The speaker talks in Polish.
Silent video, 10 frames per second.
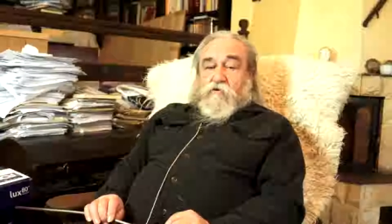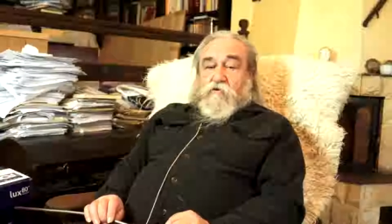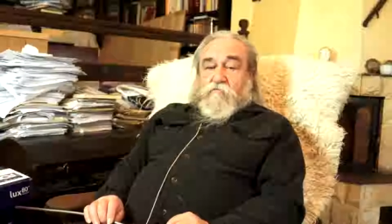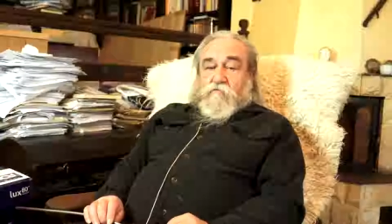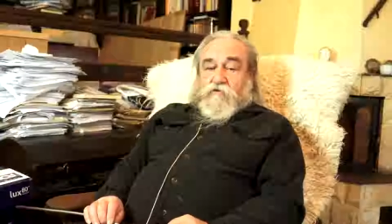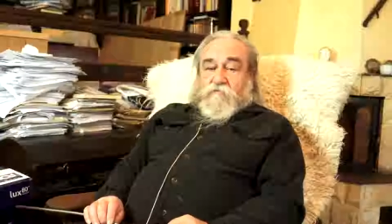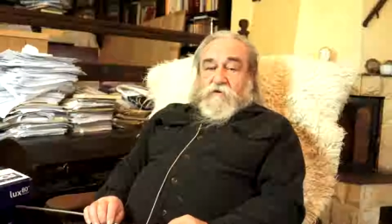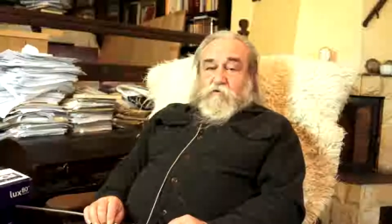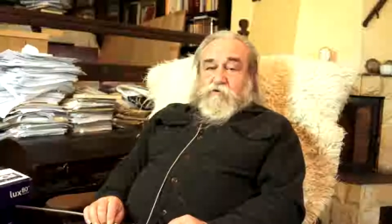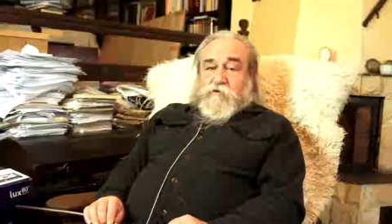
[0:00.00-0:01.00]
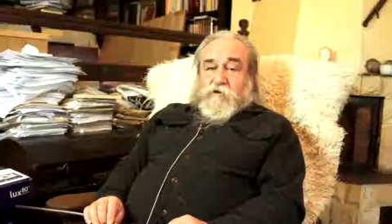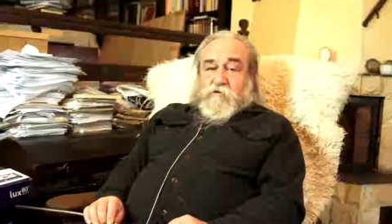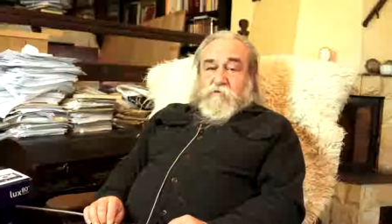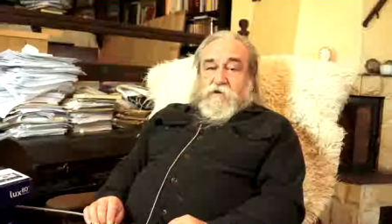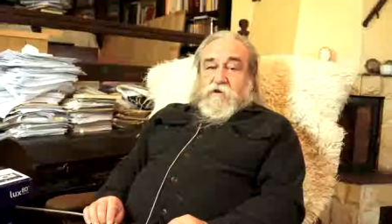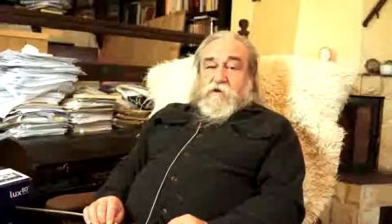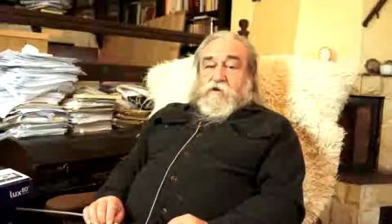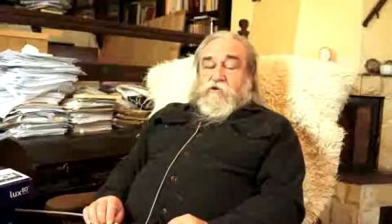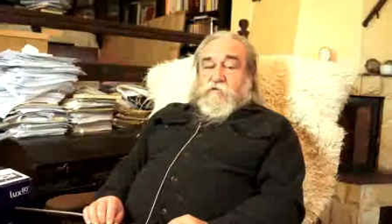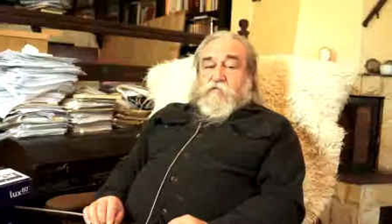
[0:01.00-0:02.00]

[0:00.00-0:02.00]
owocowało to tym, że